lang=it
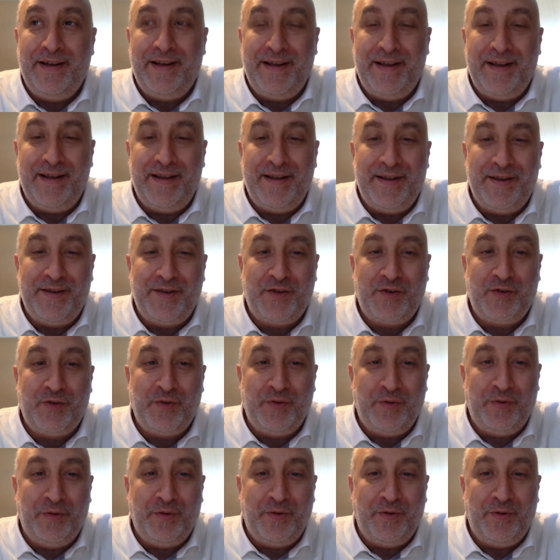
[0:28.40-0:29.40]
eh,
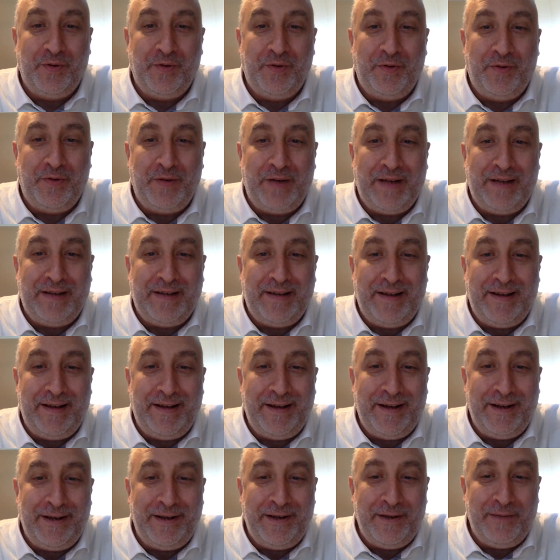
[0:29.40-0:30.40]
su
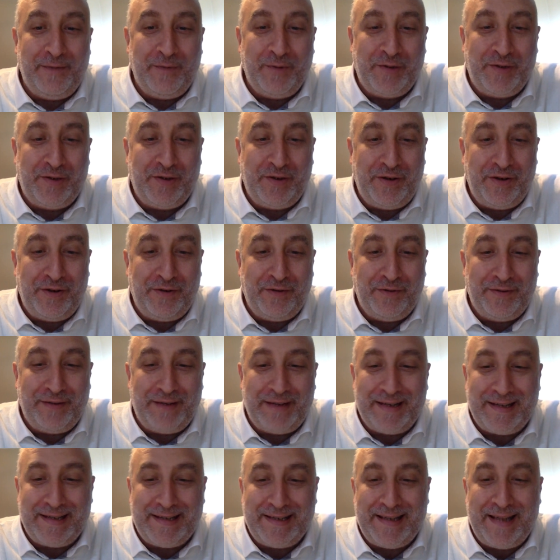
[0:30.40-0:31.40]
un'altalena di emozioni
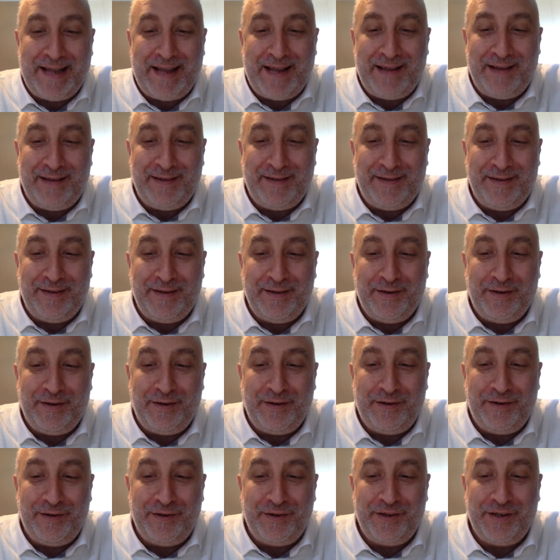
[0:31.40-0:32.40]
contrastanti, no?